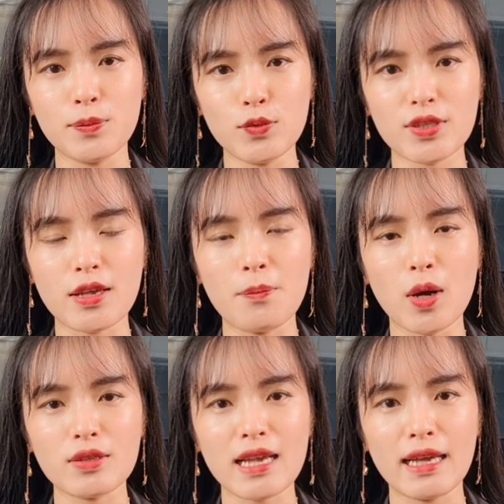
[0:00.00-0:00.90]
目前
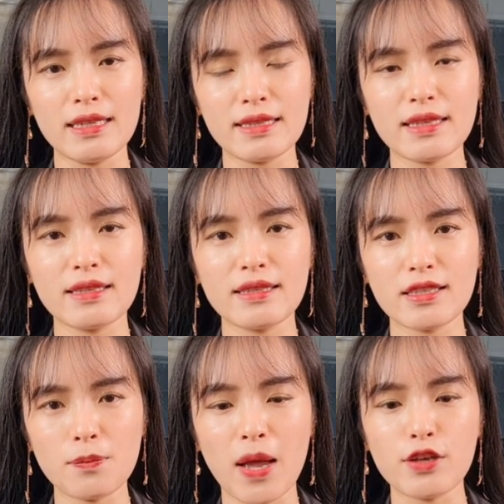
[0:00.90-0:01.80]
报价一千
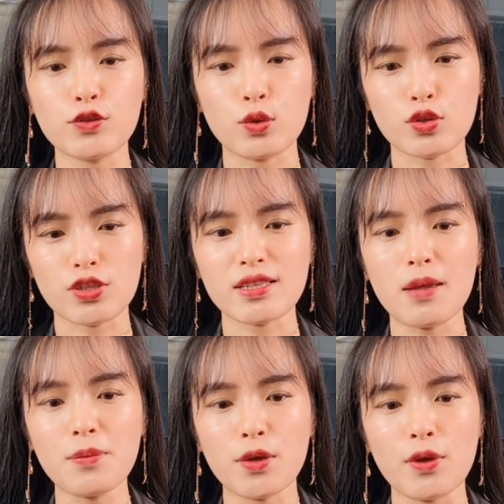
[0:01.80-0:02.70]
七百九十
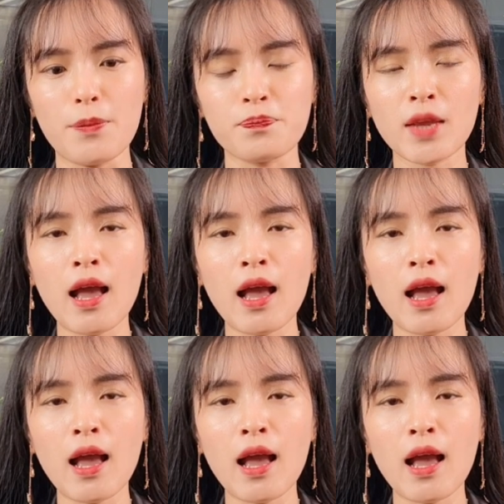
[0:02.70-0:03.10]
三美元。